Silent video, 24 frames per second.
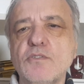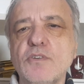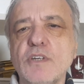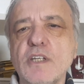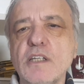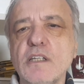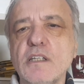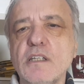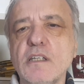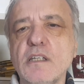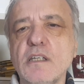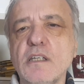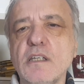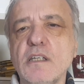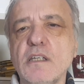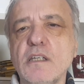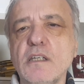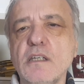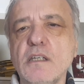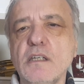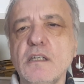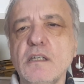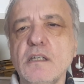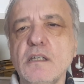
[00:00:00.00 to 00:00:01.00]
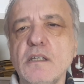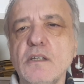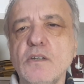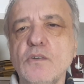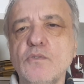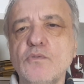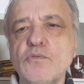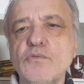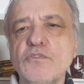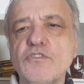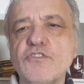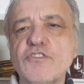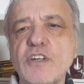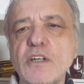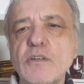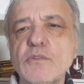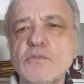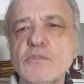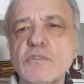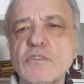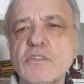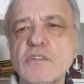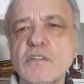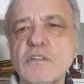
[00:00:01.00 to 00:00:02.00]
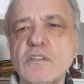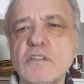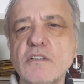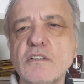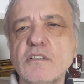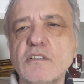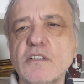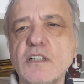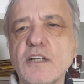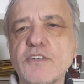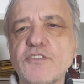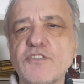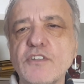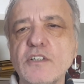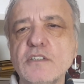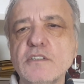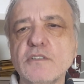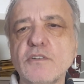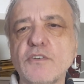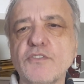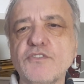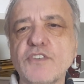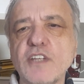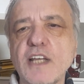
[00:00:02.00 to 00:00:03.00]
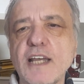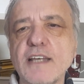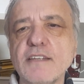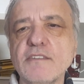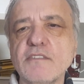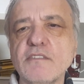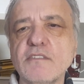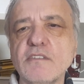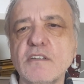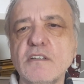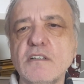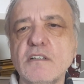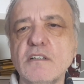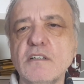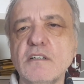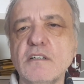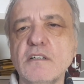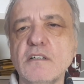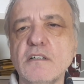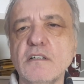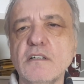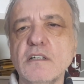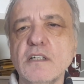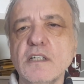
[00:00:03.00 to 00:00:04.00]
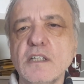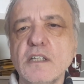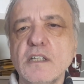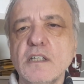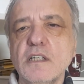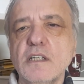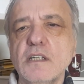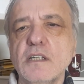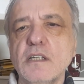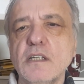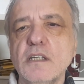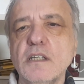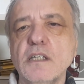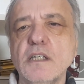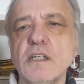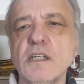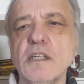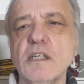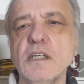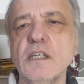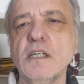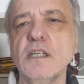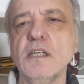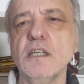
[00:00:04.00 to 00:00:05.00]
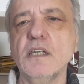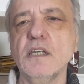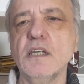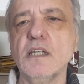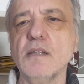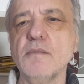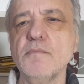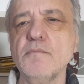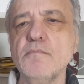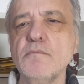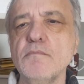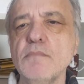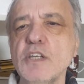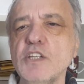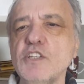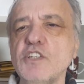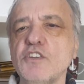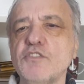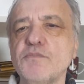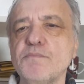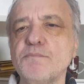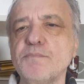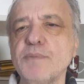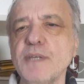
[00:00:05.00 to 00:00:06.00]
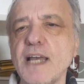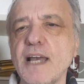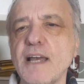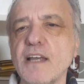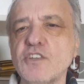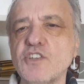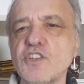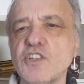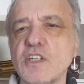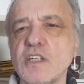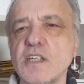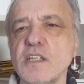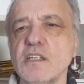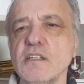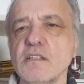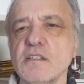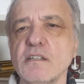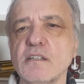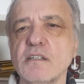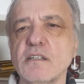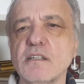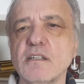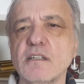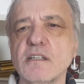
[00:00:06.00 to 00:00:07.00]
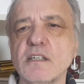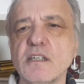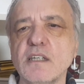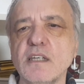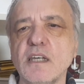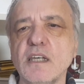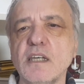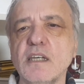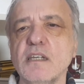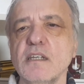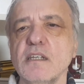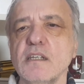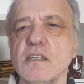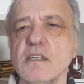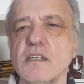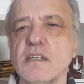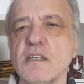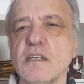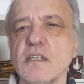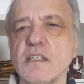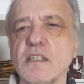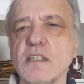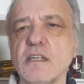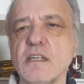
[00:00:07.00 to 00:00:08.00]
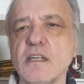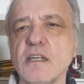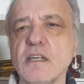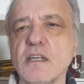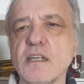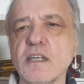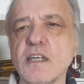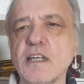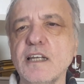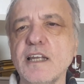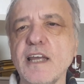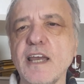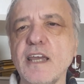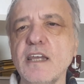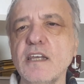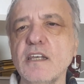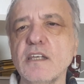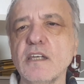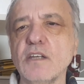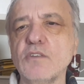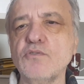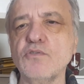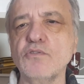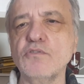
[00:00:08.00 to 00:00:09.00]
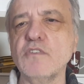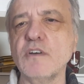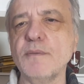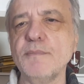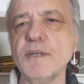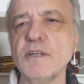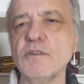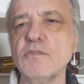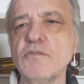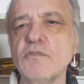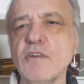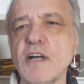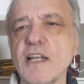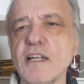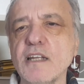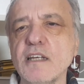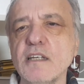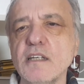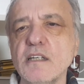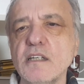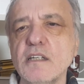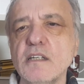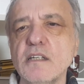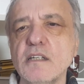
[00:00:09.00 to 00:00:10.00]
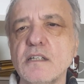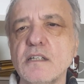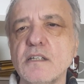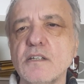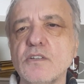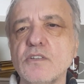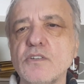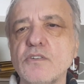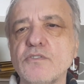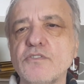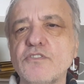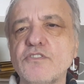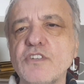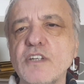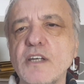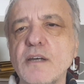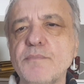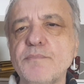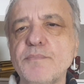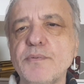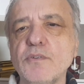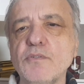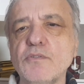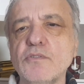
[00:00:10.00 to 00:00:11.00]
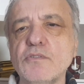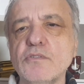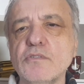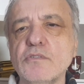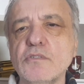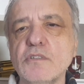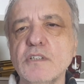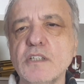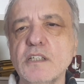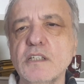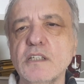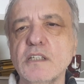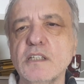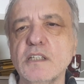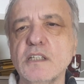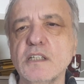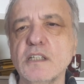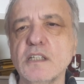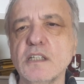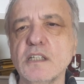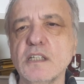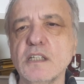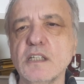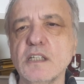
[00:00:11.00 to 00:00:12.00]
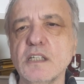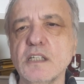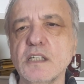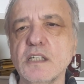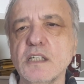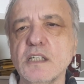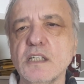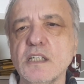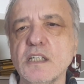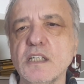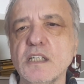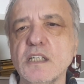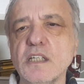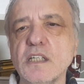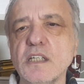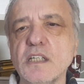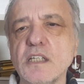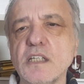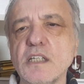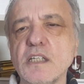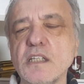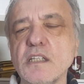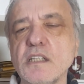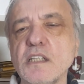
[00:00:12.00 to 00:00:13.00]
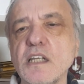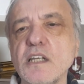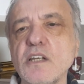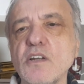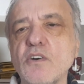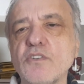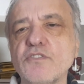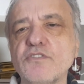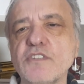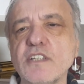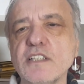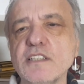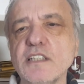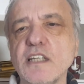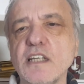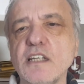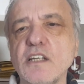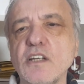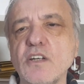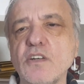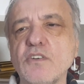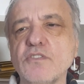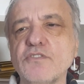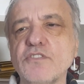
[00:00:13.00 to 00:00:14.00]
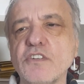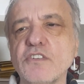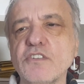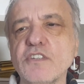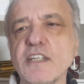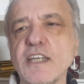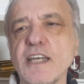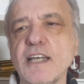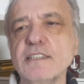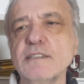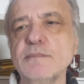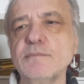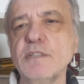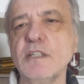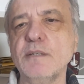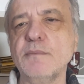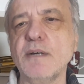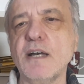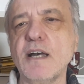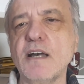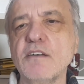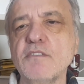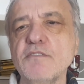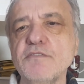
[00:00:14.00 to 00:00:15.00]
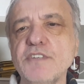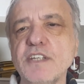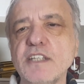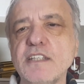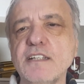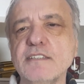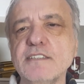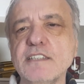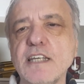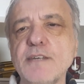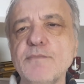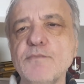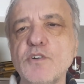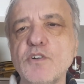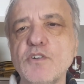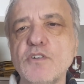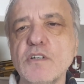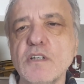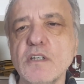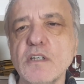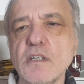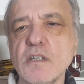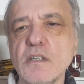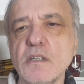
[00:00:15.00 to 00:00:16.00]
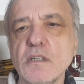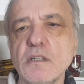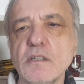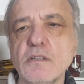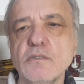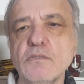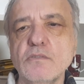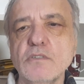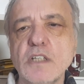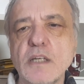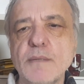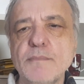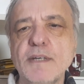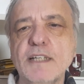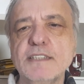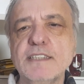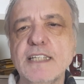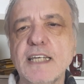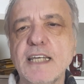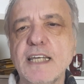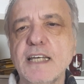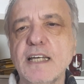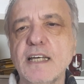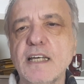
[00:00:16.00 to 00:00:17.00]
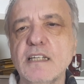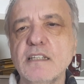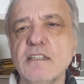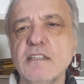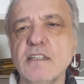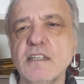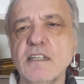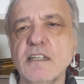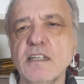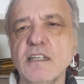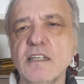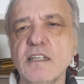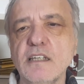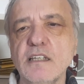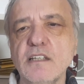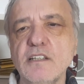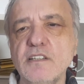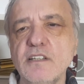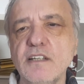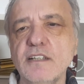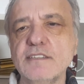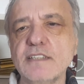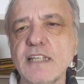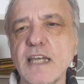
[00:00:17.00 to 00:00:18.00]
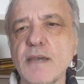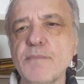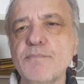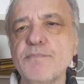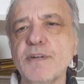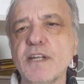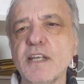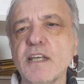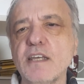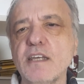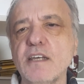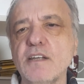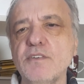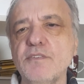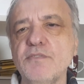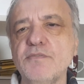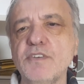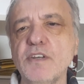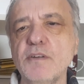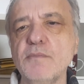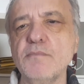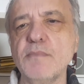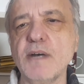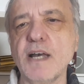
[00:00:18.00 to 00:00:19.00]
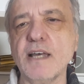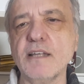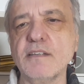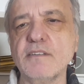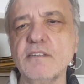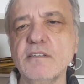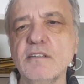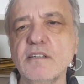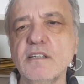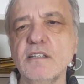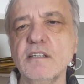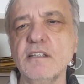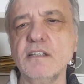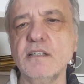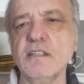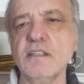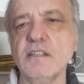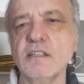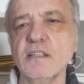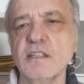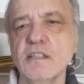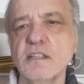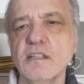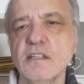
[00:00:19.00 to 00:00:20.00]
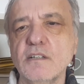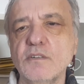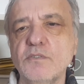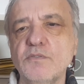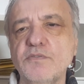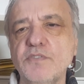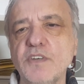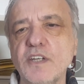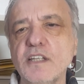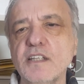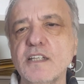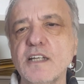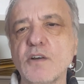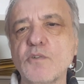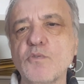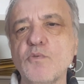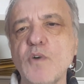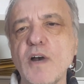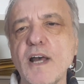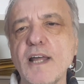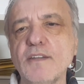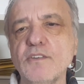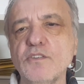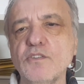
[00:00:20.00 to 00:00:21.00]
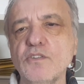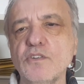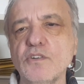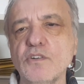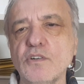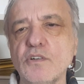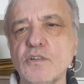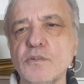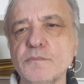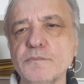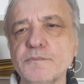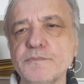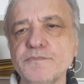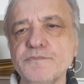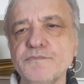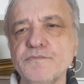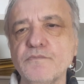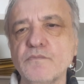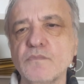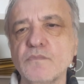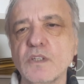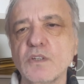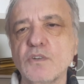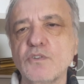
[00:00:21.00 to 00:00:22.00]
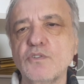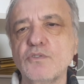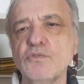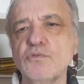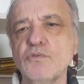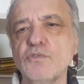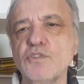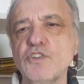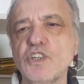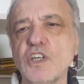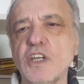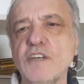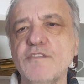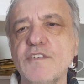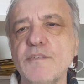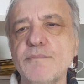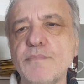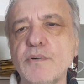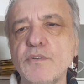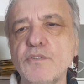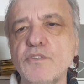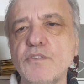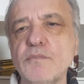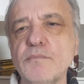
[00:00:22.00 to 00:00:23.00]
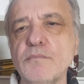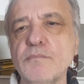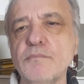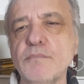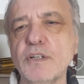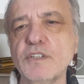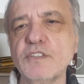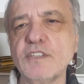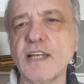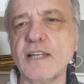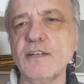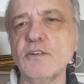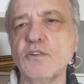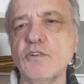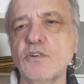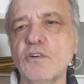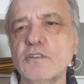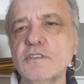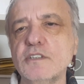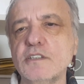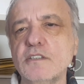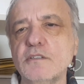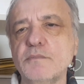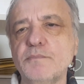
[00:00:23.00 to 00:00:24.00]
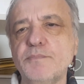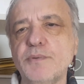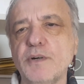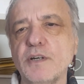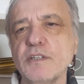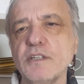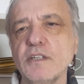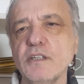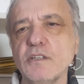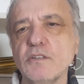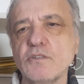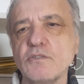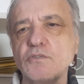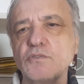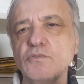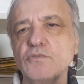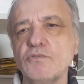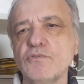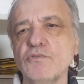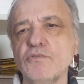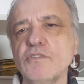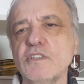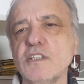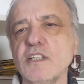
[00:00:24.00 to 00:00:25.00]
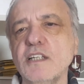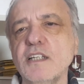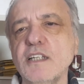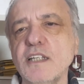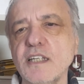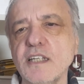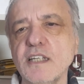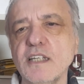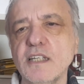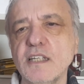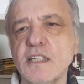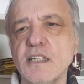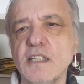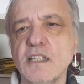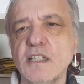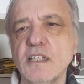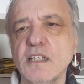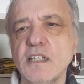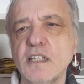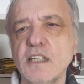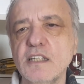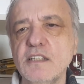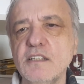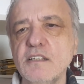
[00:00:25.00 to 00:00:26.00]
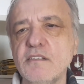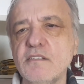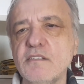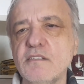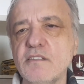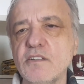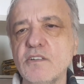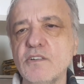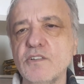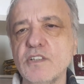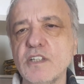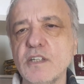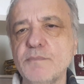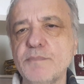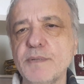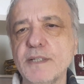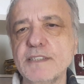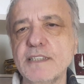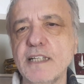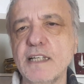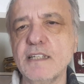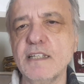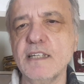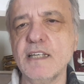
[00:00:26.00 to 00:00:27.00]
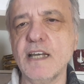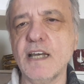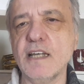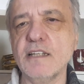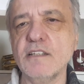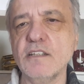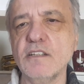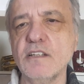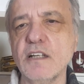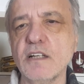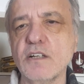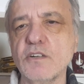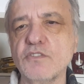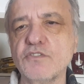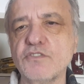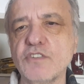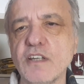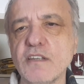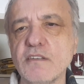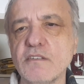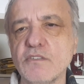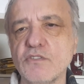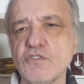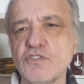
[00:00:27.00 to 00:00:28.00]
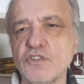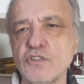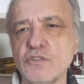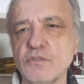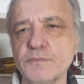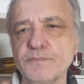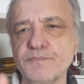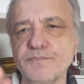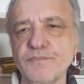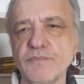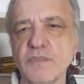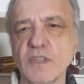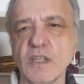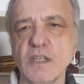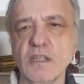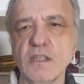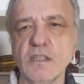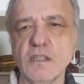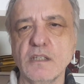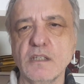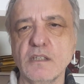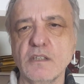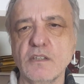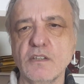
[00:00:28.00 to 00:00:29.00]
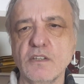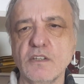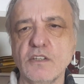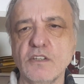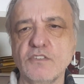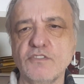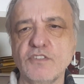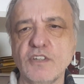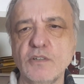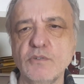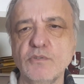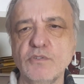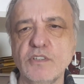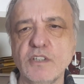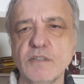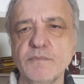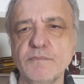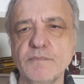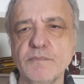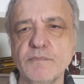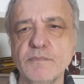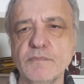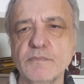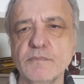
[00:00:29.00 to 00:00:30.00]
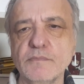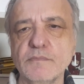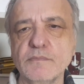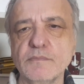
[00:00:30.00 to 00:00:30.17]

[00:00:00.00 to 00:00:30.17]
quindi un saluto a signor Costanzo, eh, mi dispiace che, eh, che, lei, che tu, vabbè uguale, non sia più in, eh, nei, nostri, nei, nostri, schermi, ma vedremo una marea di, di repliche, di filmati, di, fin da quando conduceva bon, Bontà Loro, poi con tutte le edizioni per anni e anni del Costanzo Show. Saluti.